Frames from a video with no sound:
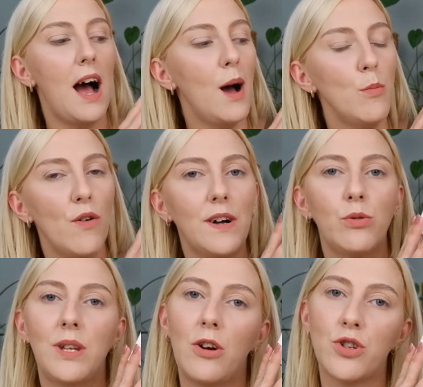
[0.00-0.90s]
a mowa
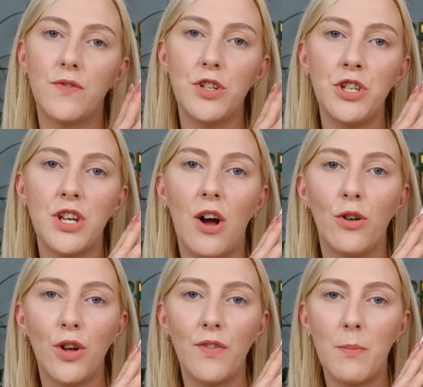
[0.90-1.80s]
tutaj oczywiście
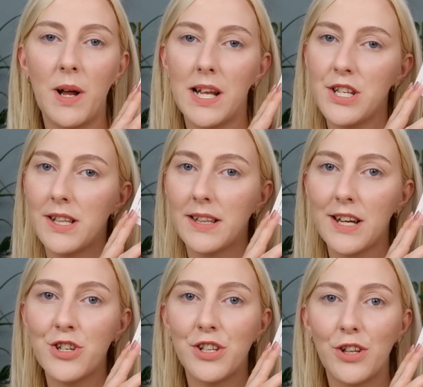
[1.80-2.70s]
o nowej palecie
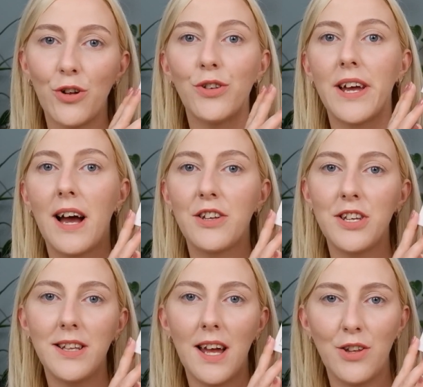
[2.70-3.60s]
Nataszy Denony I
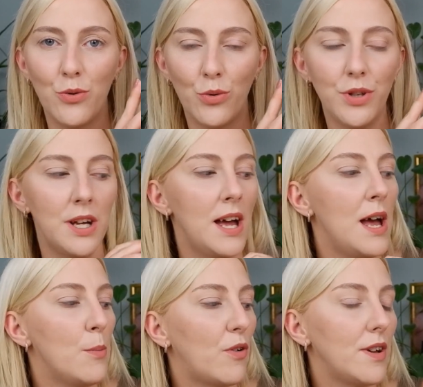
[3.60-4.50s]
Need a Nude.
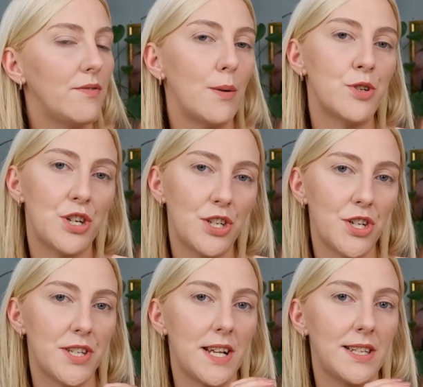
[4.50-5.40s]
Powiem Wam
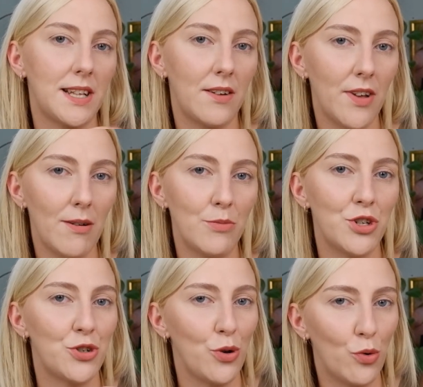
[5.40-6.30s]
szczerze, że zastanawiałam
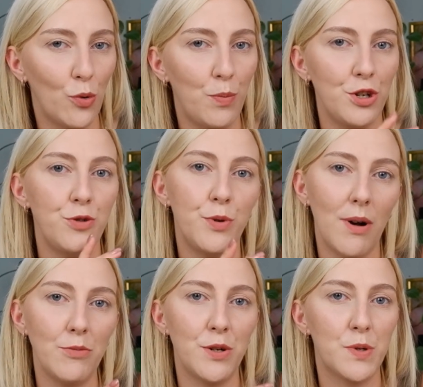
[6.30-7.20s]
się, czy ją kupić,
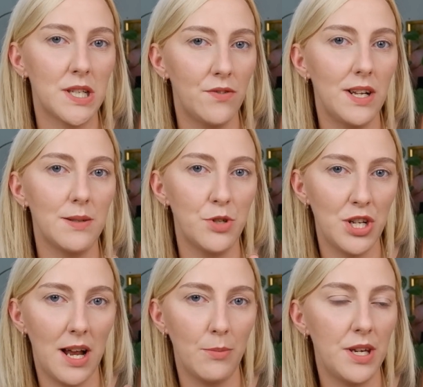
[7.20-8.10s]
biłam się przez chwilę z
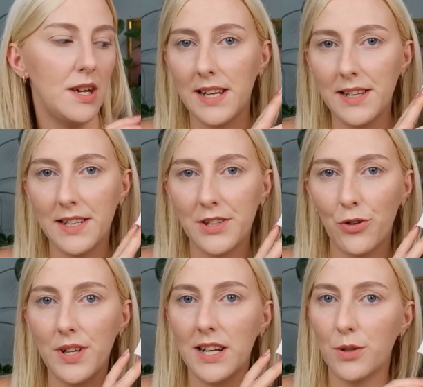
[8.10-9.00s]
myślami. Z jednej
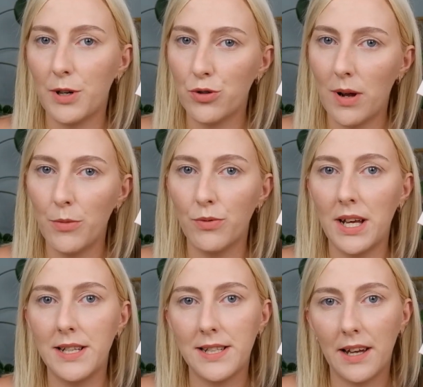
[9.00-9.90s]
strony, jak zobaczyłam ją
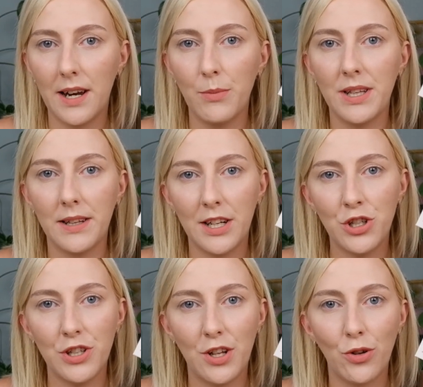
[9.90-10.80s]
na Instagramie
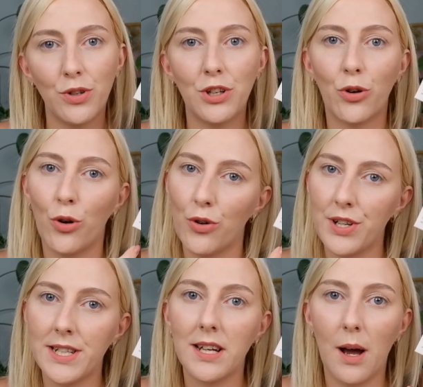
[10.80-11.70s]
Nataszy Denone, to
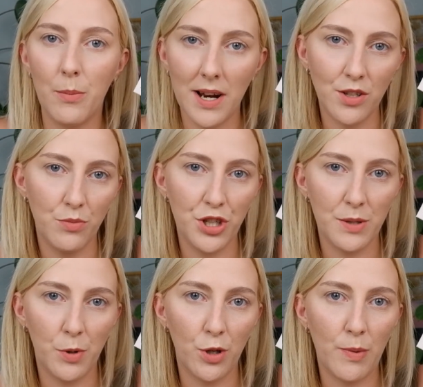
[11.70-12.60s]
kolorystyka bardzo mi się
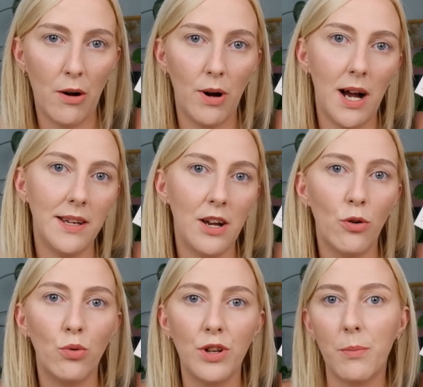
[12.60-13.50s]
spodobała i ja
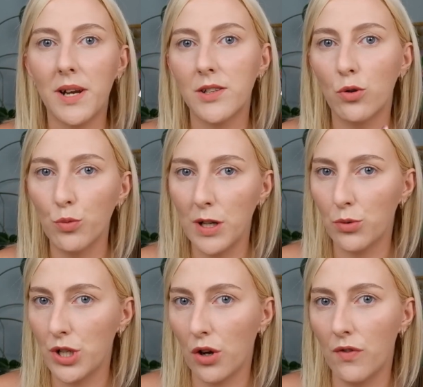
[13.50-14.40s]
ogólnie bardzo lubię
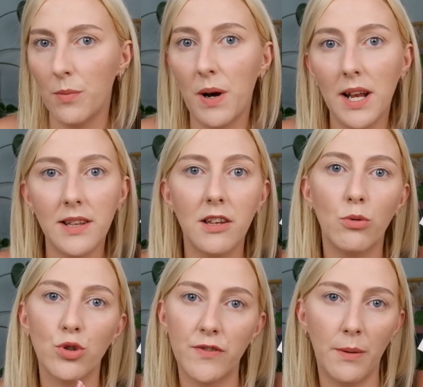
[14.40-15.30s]
nudziakowe palety,
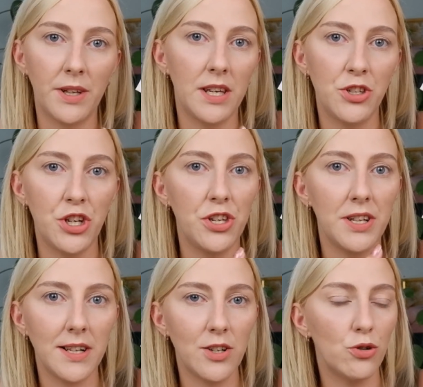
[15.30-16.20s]
używam takich cieni
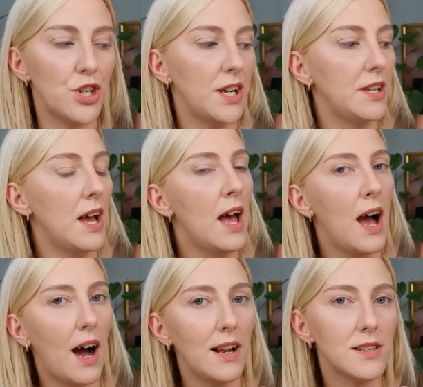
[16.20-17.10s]
na co dzień,
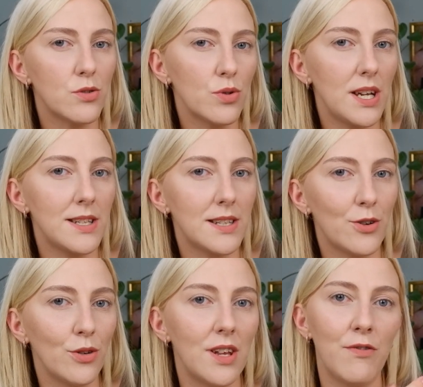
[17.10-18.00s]
ale z drugiej
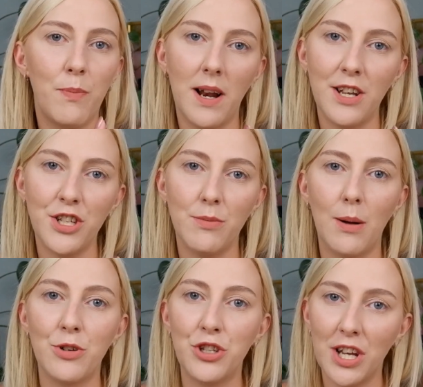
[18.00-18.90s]
strony w palecie
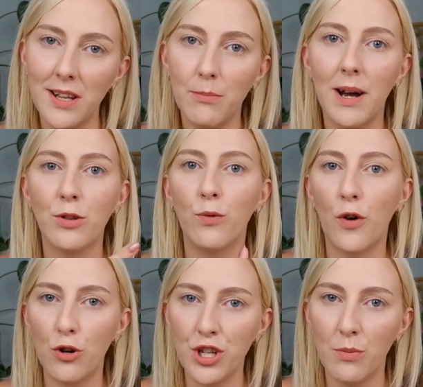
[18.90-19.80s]
mamy 7 matów,
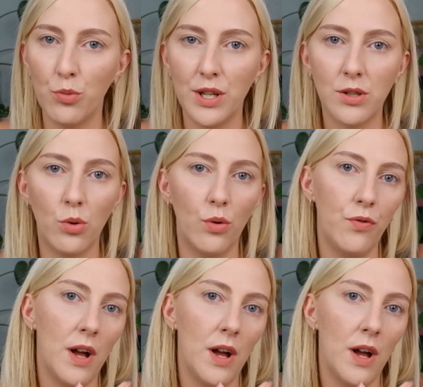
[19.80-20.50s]
8 błysków,